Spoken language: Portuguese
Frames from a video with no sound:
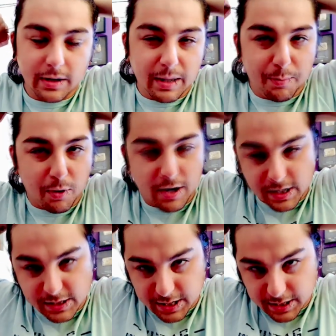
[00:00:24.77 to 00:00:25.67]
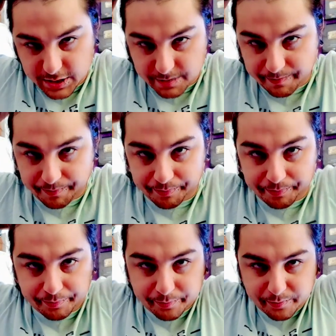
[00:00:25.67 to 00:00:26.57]
Tem pouca gente,
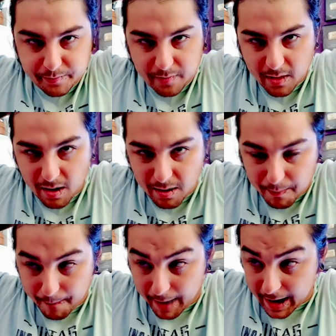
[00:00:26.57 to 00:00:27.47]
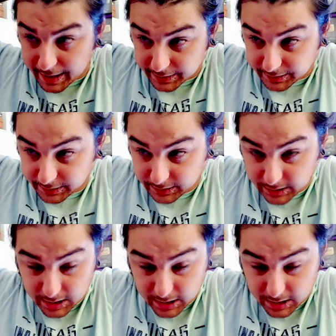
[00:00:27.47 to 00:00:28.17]
mas